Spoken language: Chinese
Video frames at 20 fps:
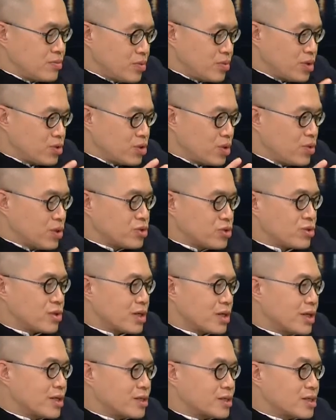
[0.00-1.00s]
比如说，我举
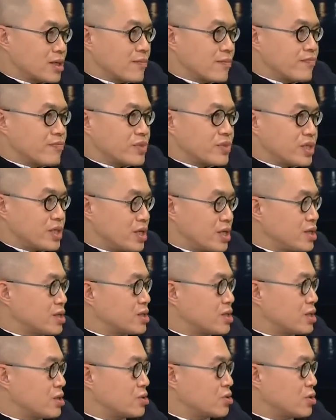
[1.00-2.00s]
个例子，其
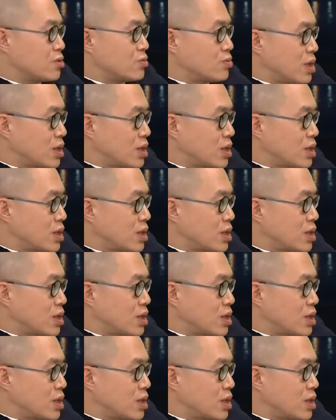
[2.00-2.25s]
实从